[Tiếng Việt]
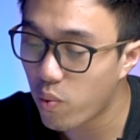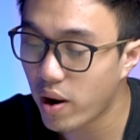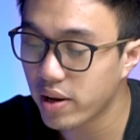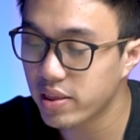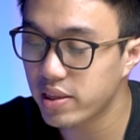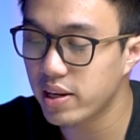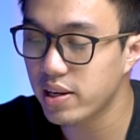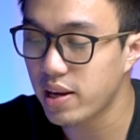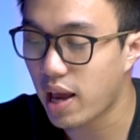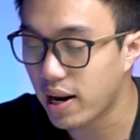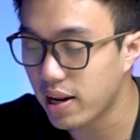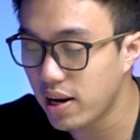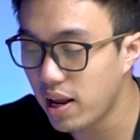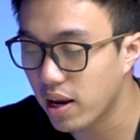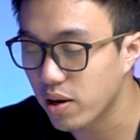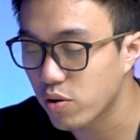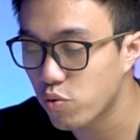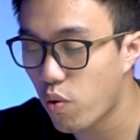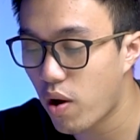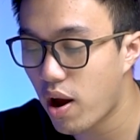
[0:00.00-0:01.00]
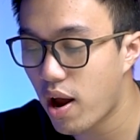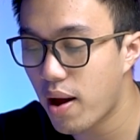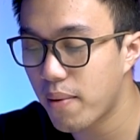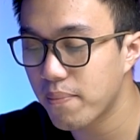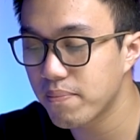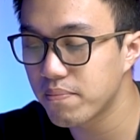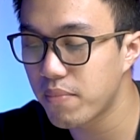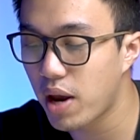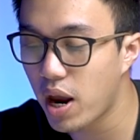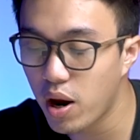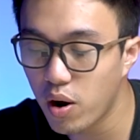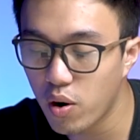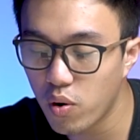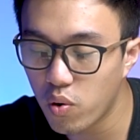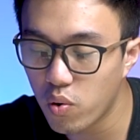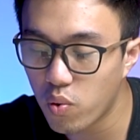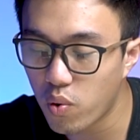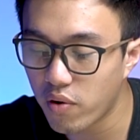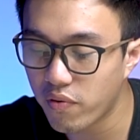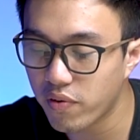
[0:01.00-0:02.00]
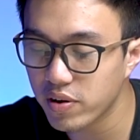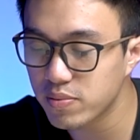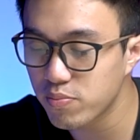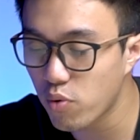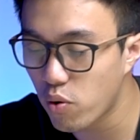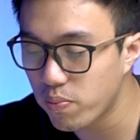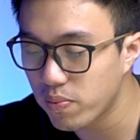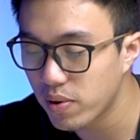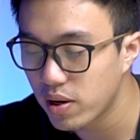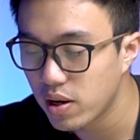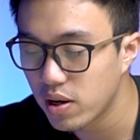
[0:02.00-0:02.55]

qua tin nhắn này qua mail qua facebook